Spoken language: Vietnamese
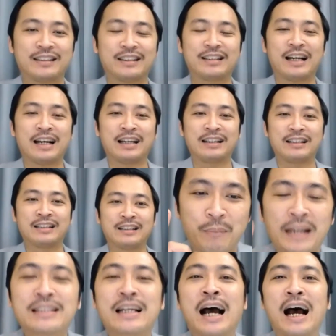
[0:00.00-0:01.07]
Đấy chưa?
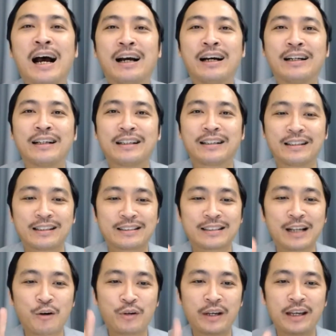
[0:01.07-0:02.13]
Bây giờ
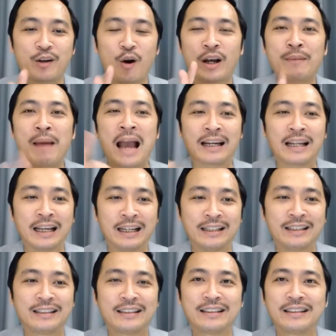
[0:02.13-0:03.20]
sau khi có cái bảng
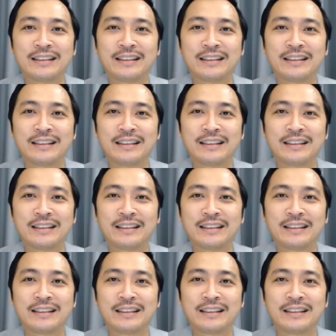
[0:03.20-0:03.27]
này